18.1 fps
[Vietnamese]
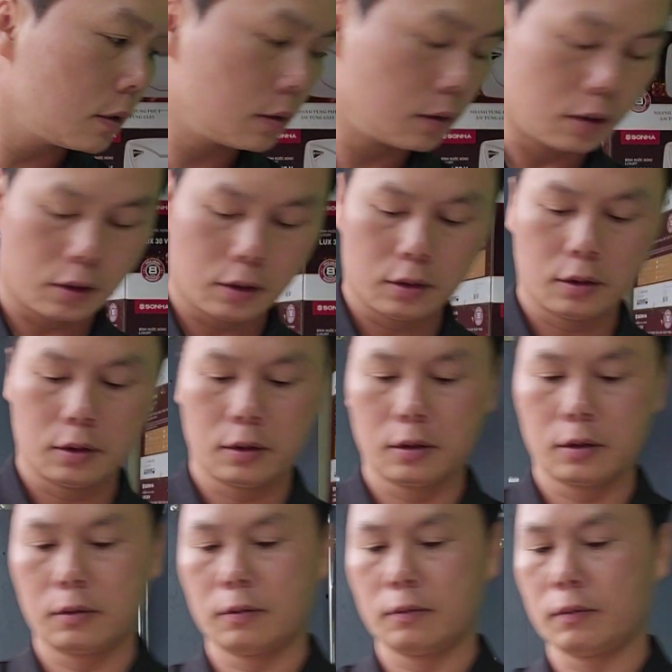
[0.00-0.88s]
rồi
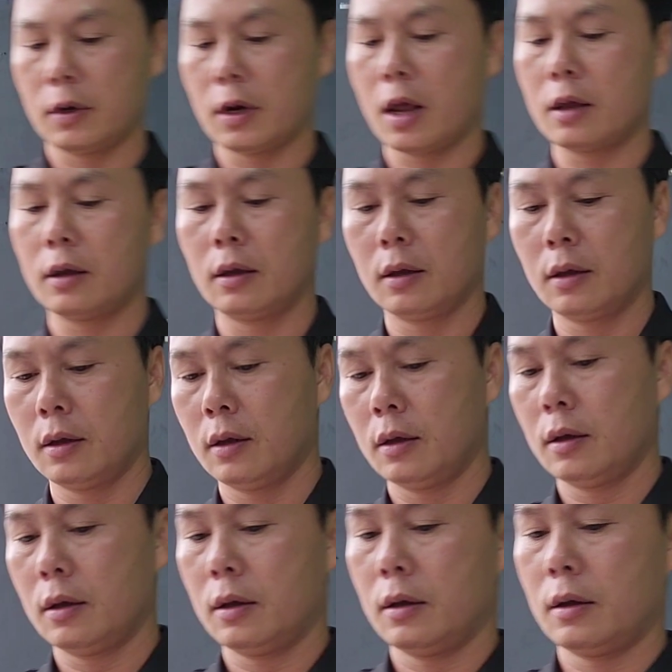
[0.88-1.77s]
và đây
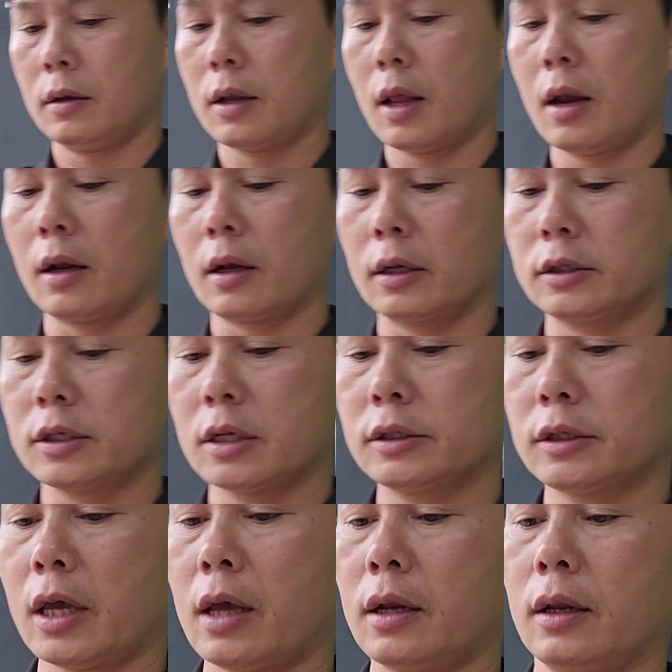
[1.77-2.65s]
đây là cái chân
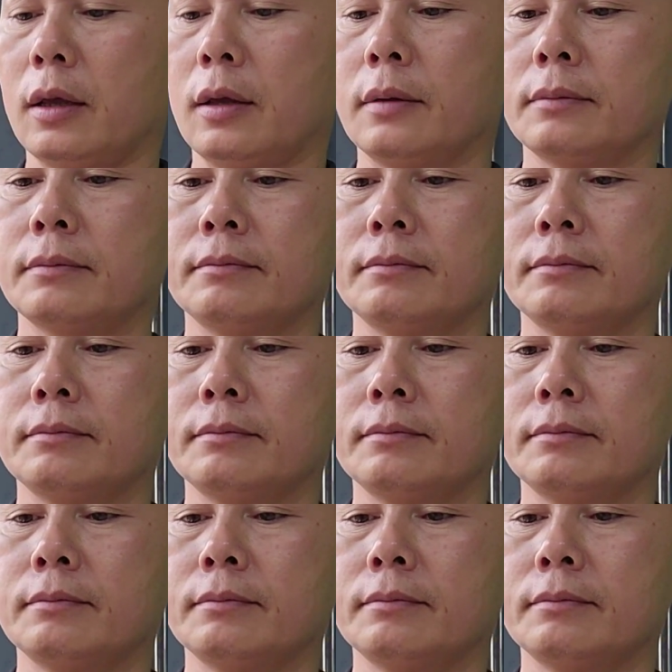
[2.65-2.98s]
sen này